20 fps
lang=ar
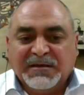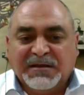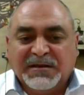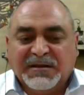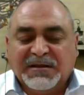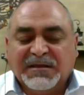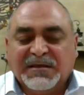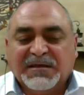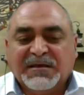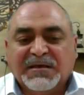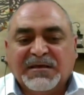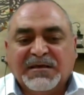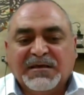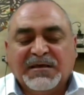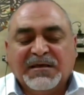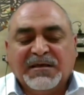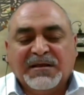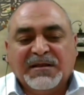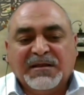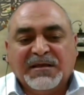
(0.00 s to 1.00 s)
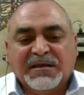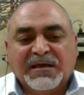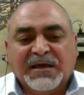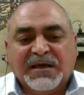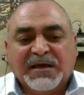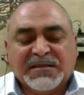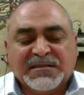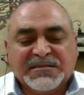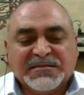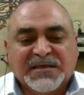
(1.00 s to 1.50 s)
ال ال
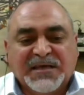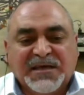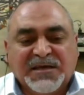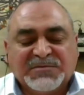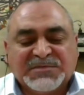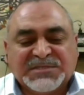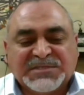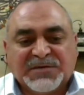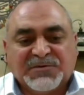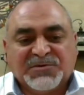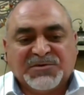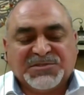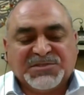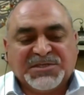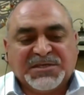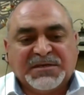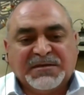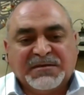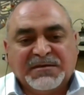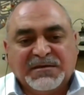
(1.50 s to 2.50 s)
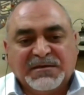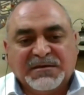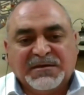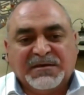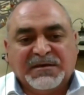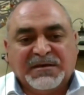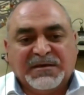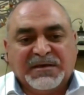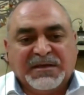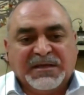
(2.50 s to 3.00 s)
هذا الدعم سيوجه
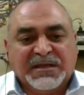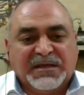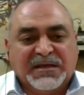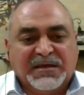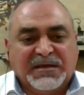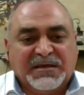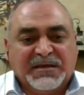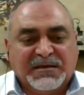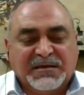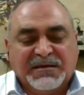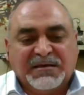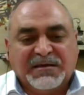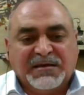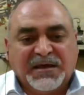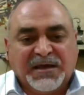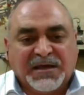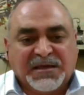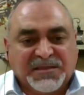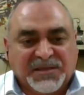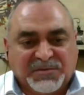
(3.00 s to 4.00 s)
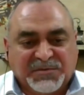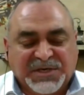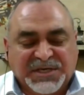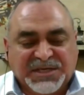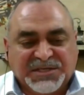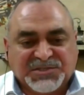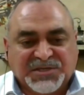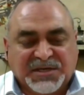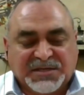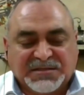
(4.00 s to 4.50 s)
إلى أكثر من
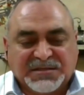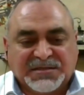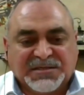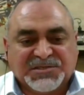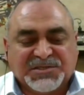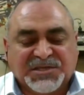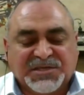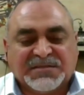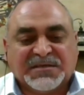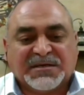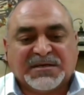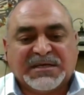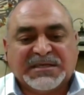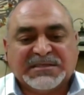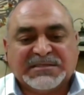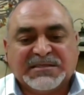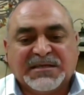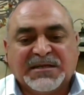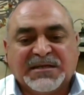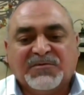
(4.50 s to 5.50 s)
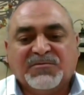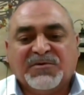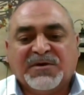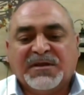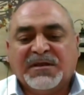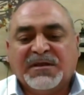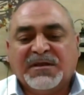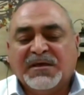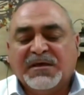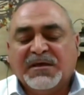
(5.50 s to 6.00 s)
نشاط النشاط الرئيسي
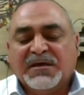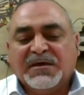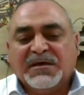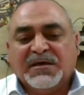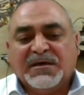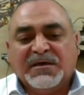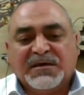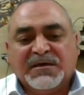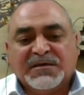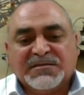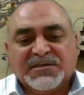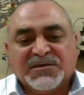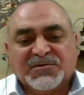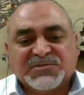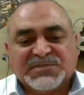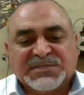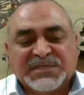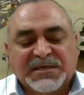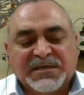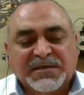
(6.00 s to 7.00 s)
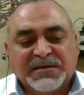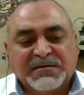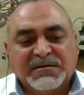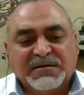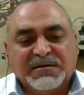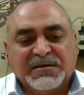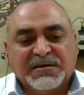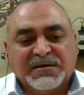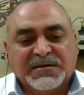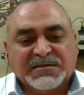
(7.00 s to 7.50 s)
الأول آه، توسيع
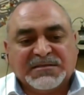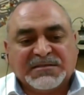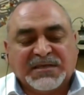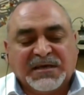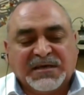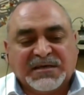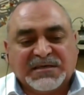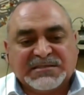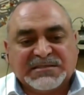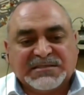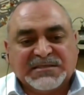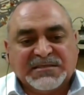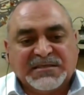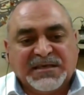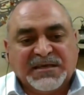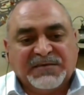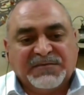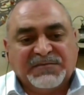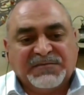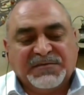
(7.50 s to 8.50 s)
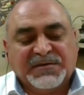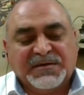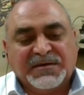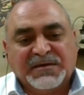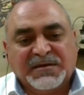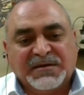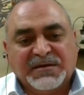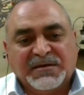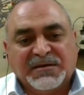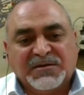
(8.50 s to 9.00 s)
آه، نطاق استهداف
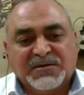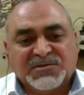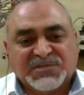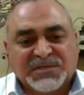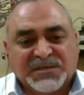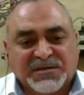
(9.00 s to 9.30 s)
آه، الأسر